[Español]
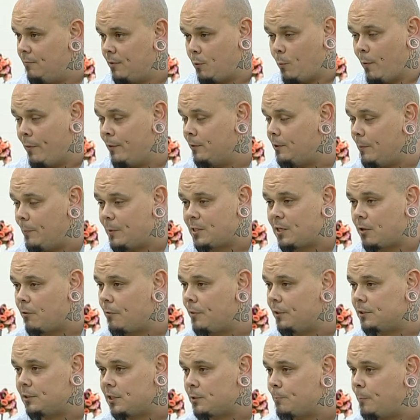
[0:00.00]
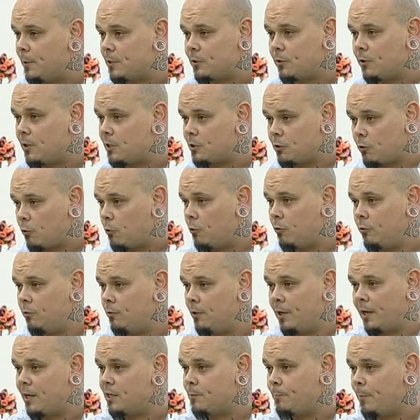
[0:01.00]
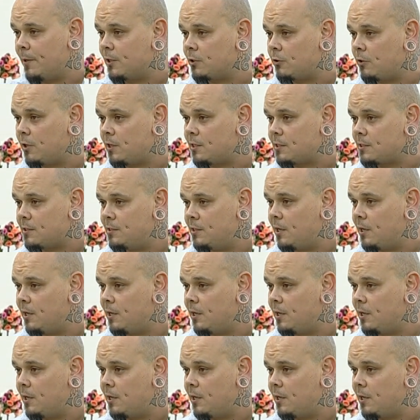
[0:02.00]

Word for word: cuando te pasa con ciertas personas o con X personas,